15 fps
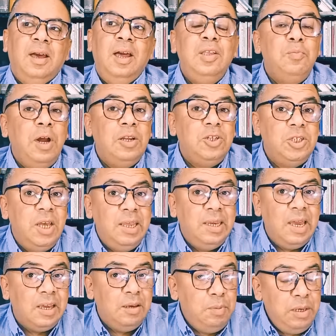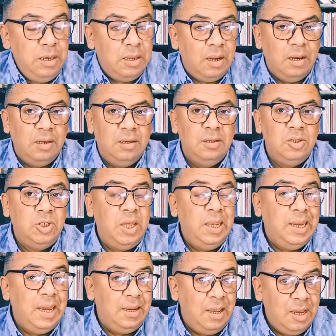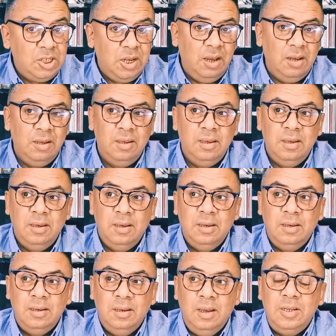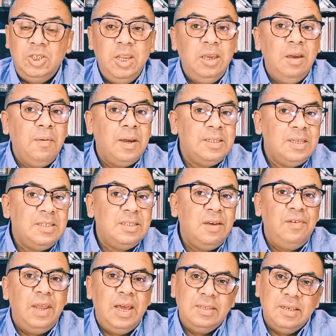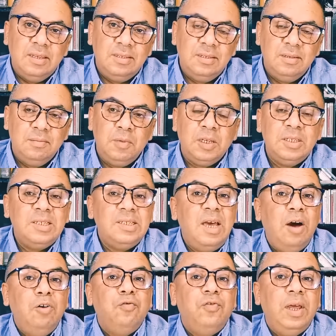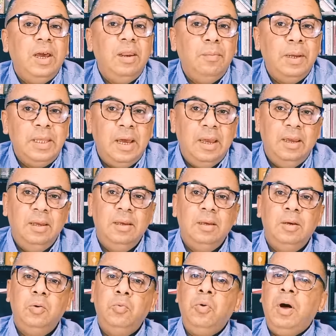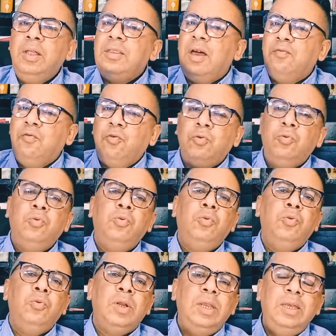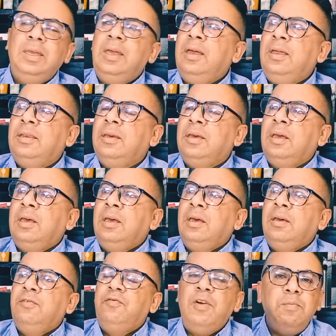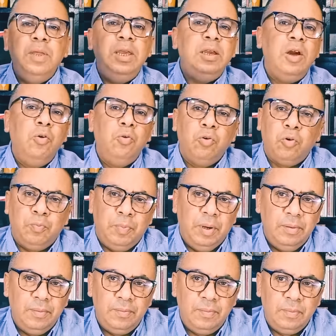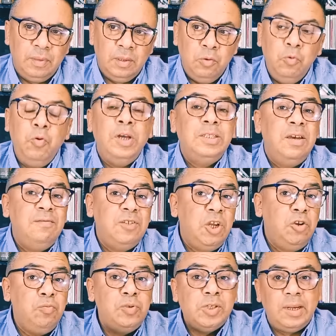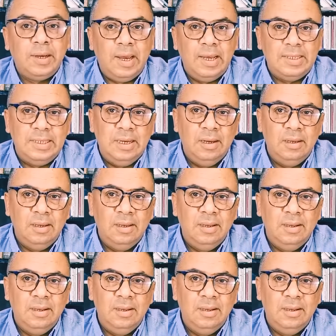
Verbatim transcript: عندهم واحد الشركة كبيرة شركة ناجحة هاد الشركة مختصة في الأثاث مختصة عاود في نقل البضائع وعندها فروع وكليان في أمريكا وأوروبا وحتى في جنوب شرق آسيا